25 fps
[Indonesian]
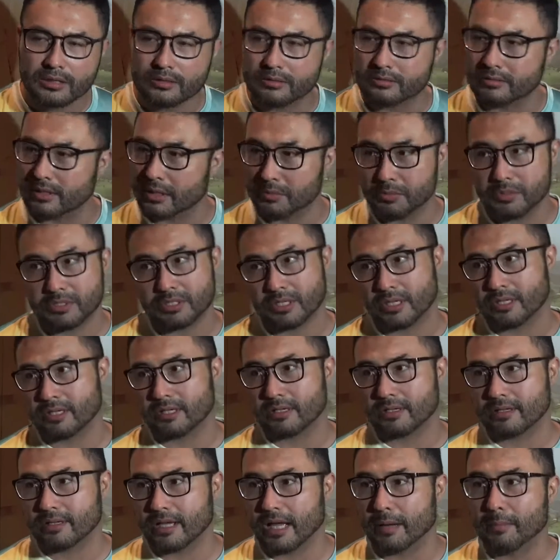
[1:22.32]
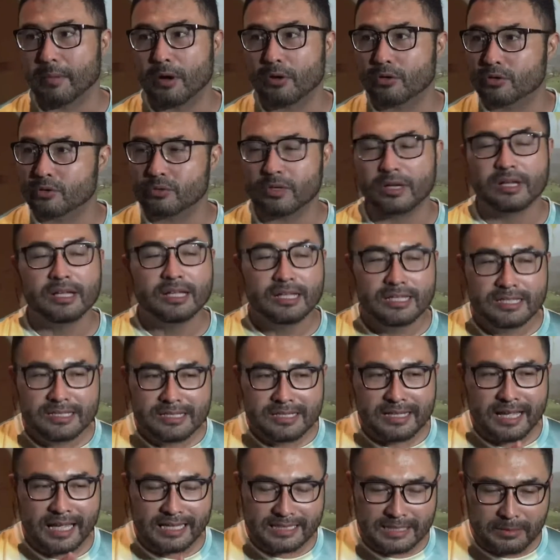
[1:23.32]
gitu nggak bisa nggak bagus juga
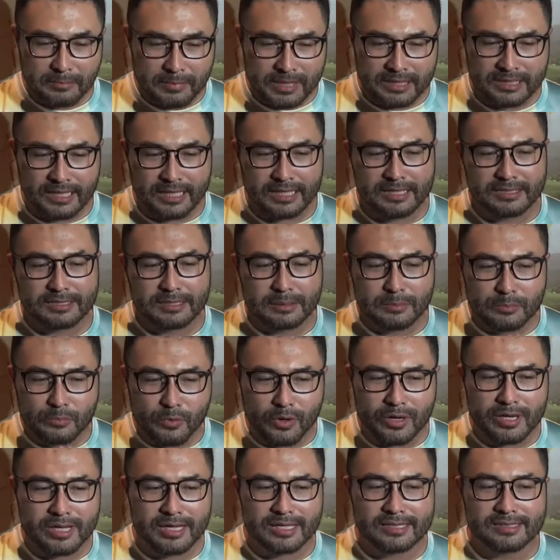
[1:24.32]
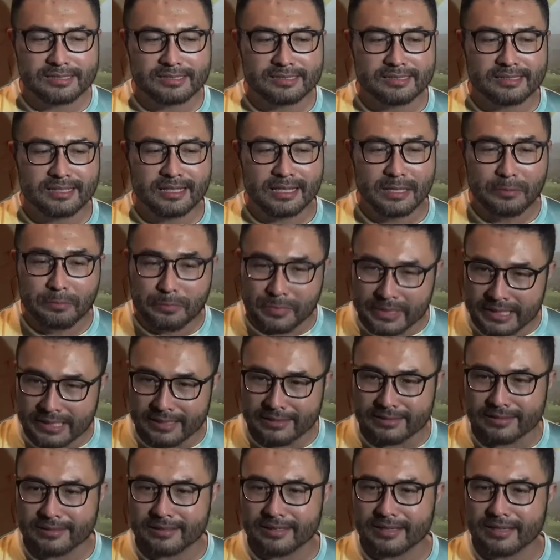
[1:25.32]
kayak saya bilang tadi semua yang lebih
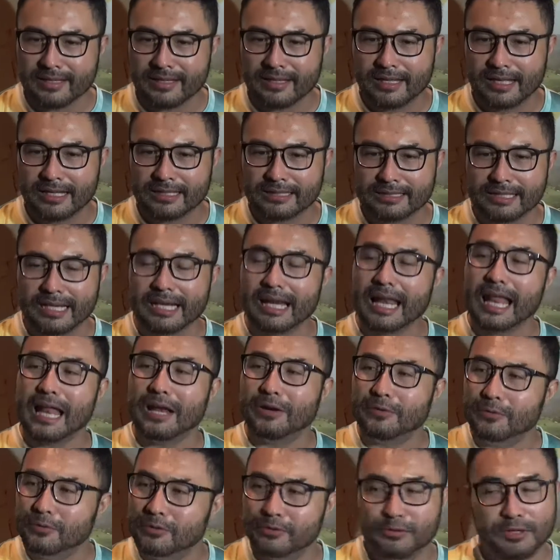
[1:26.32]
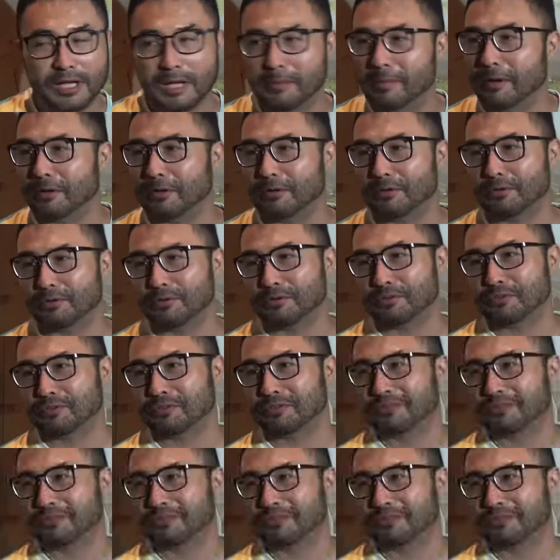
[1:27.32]
yang terlalu itu nggak bagus